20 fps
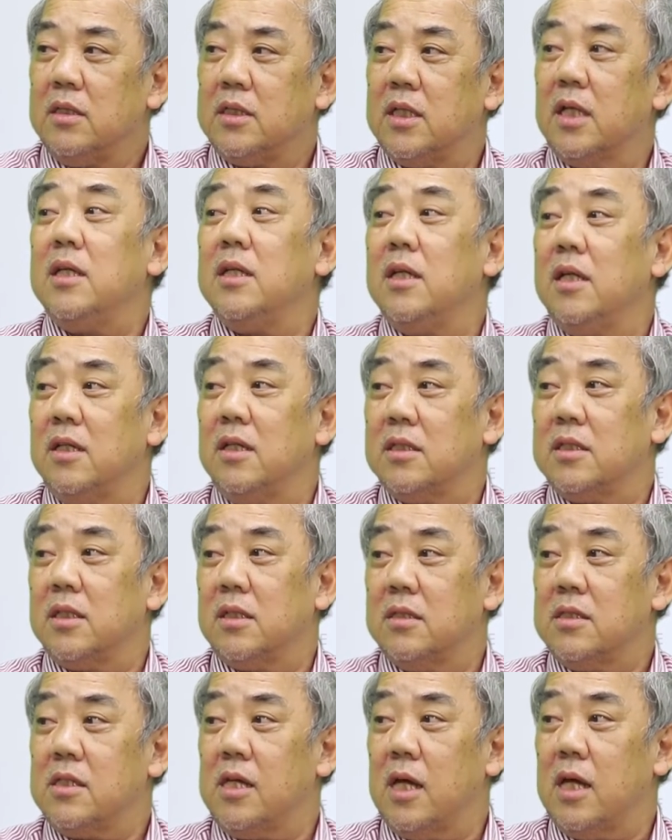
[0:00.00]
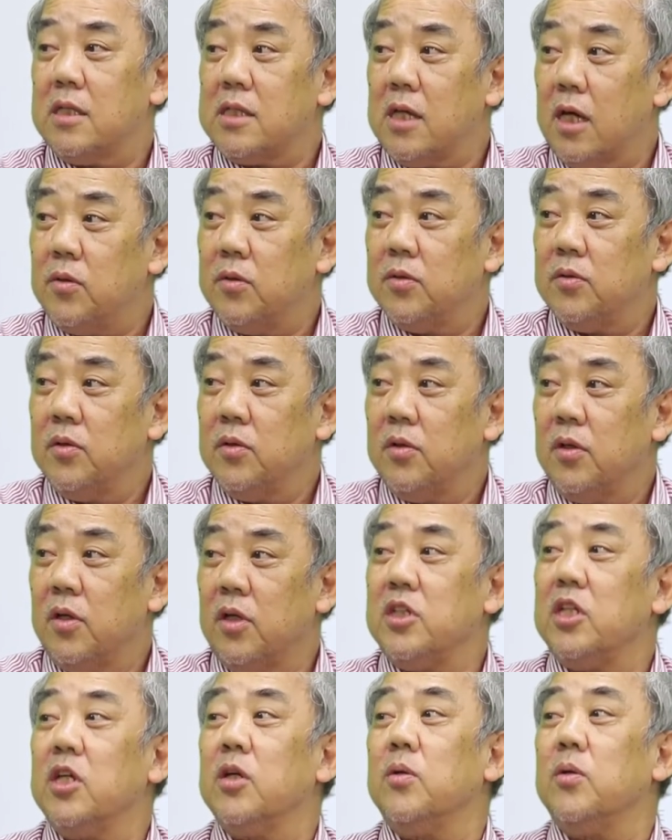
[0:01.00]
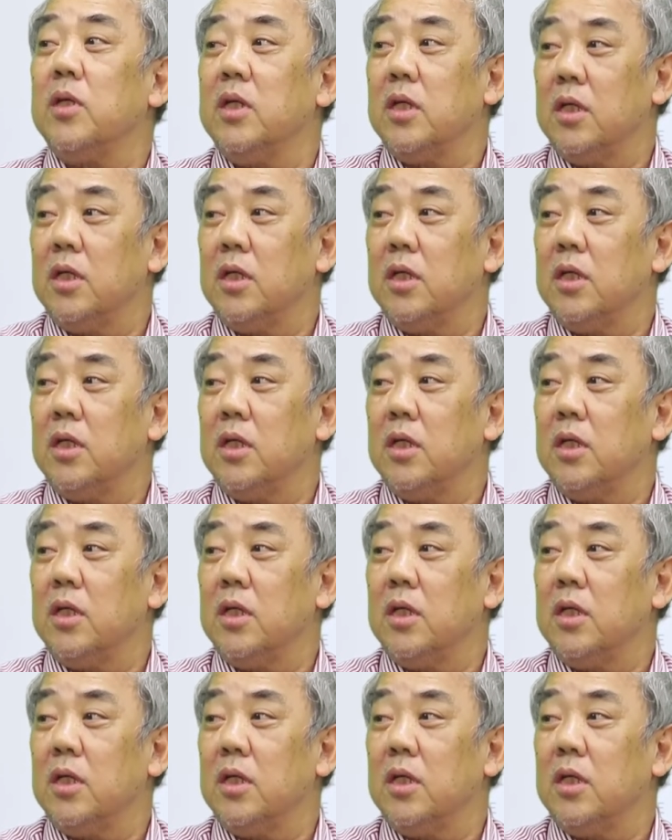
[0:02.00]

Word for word: chết đi sẽ sẽ sao nhiều